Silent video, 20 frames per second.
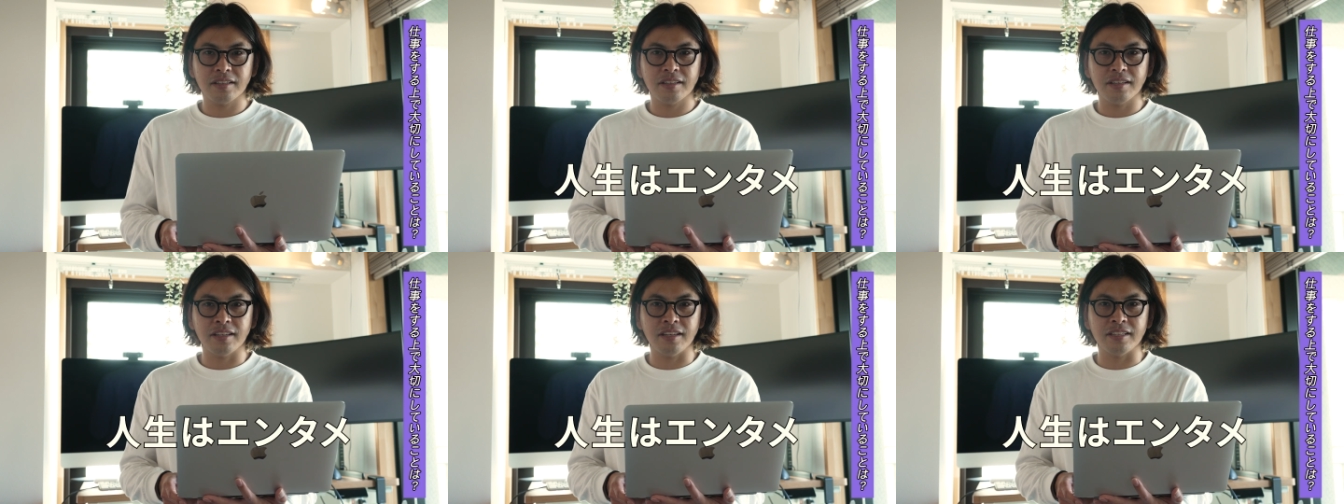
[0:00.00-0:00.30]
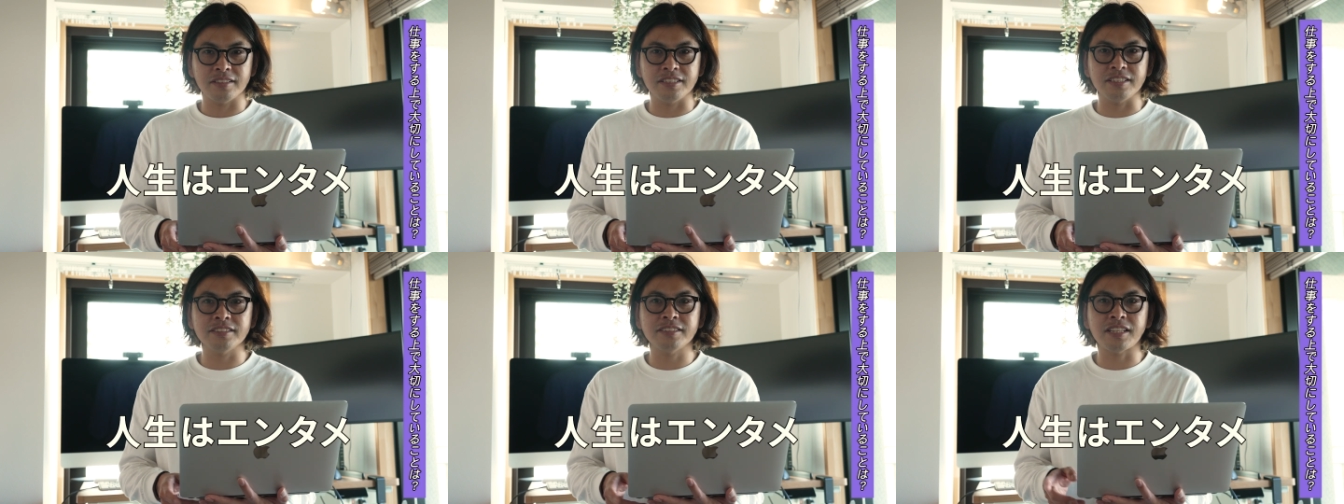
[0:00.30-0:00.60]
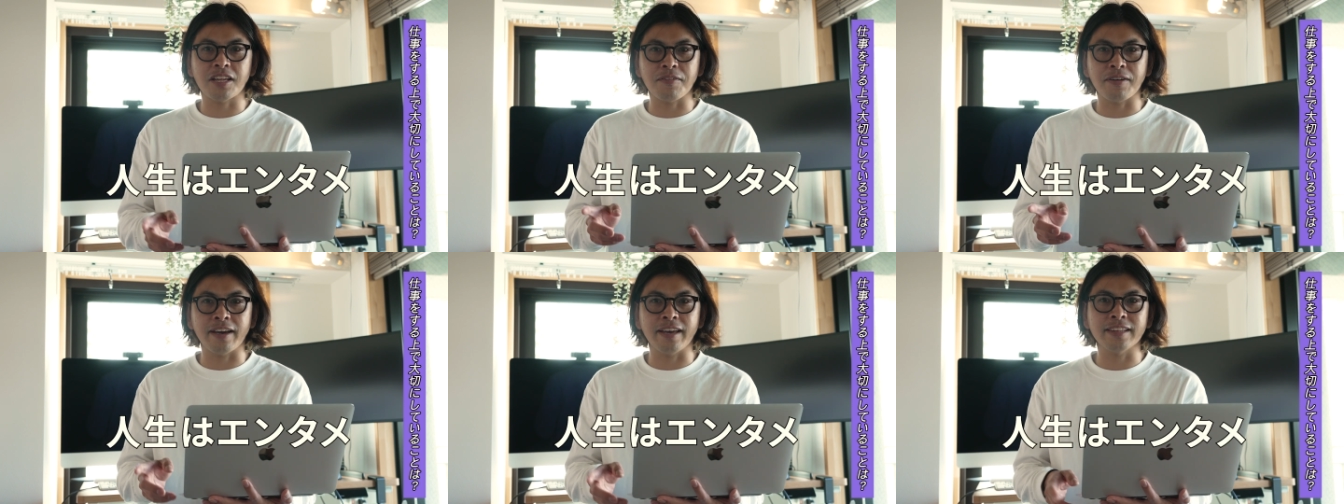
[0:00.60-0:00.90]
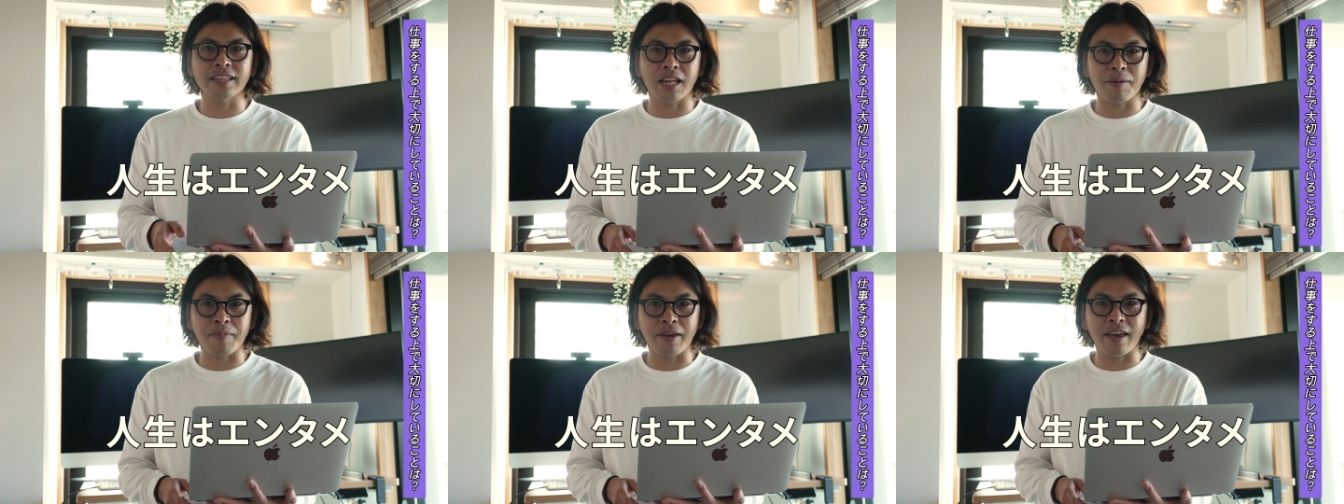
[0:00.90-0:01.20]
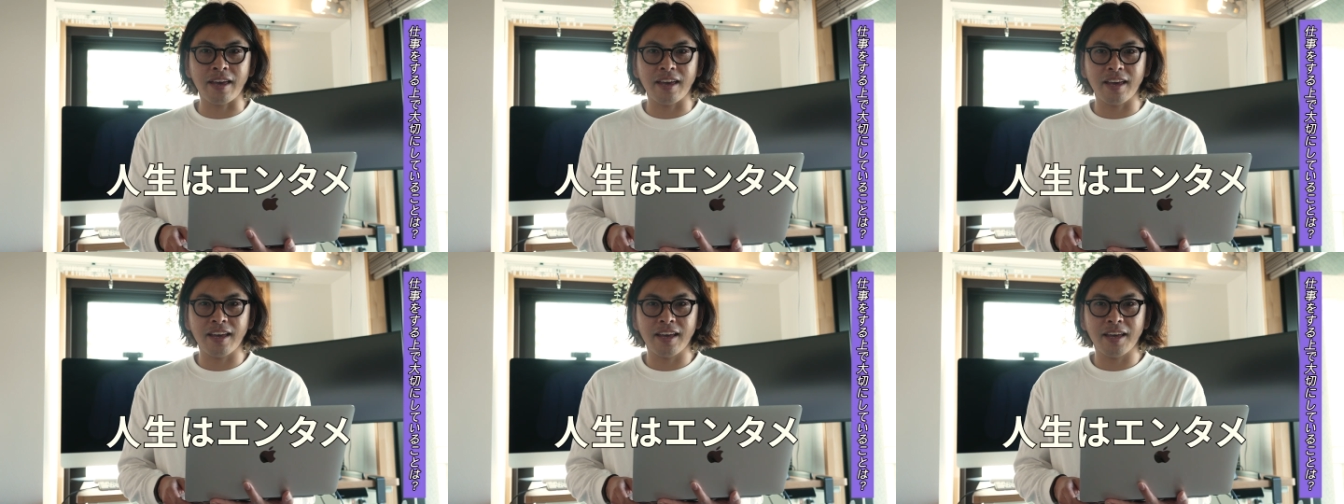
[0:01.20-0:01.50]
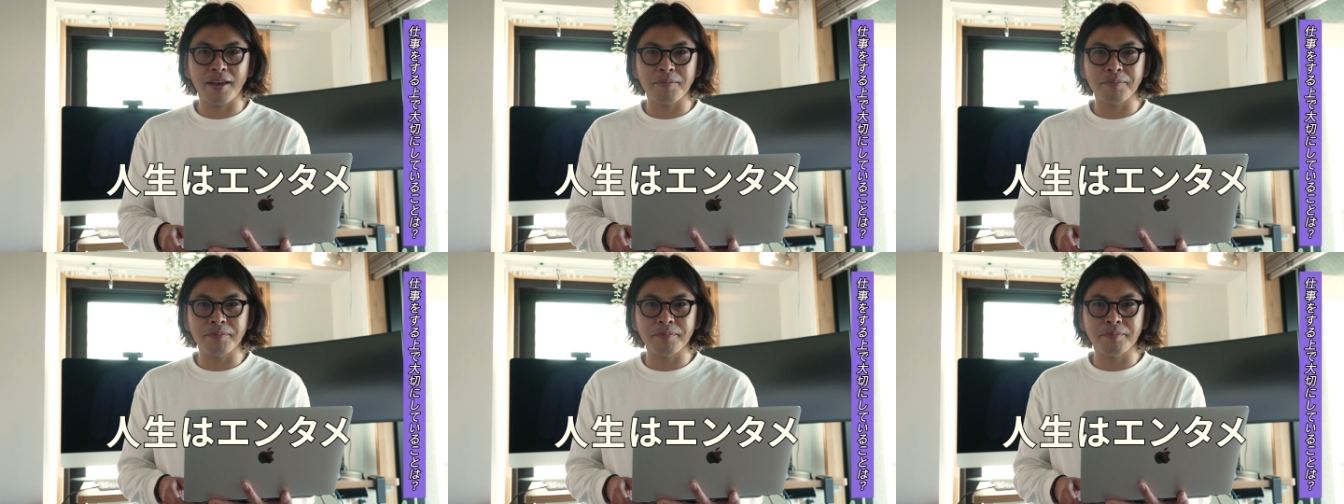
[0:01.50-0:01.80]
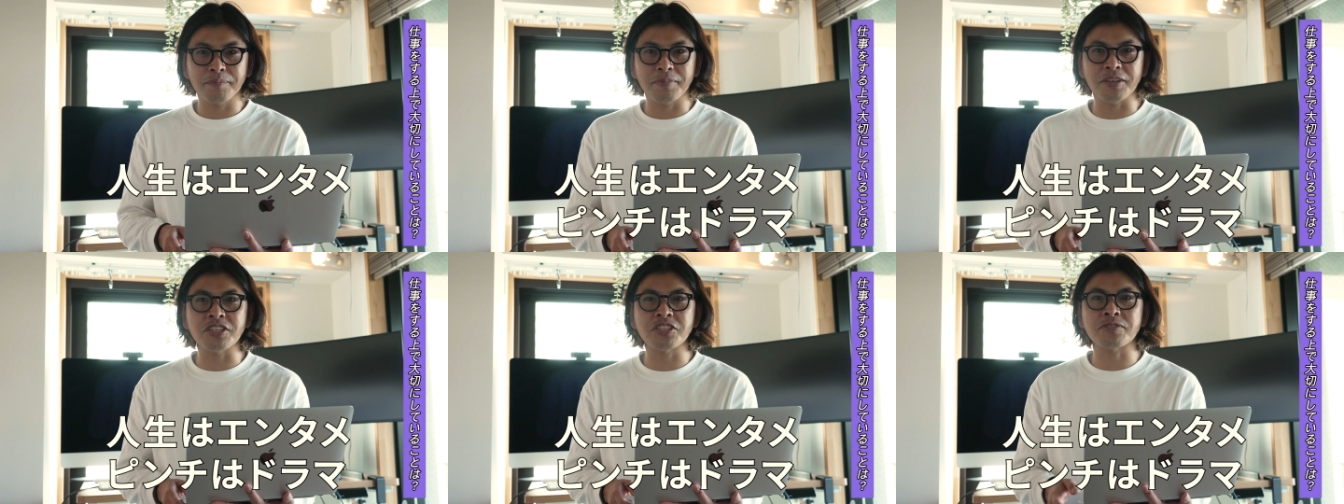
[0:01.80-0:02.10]
えー、人生はエンタメ、
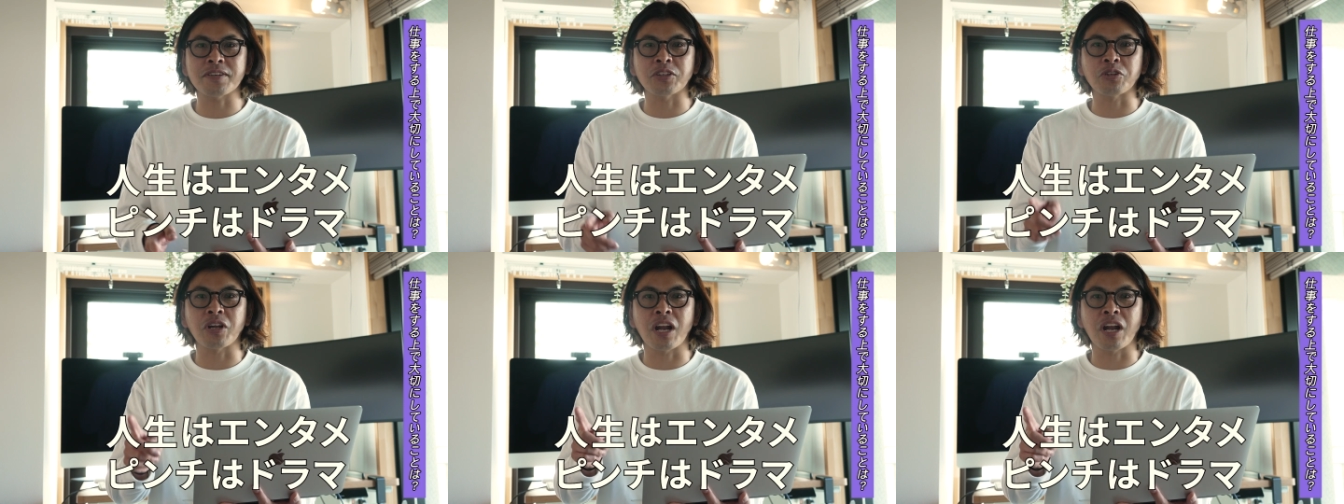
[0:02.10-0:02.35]
ピンチは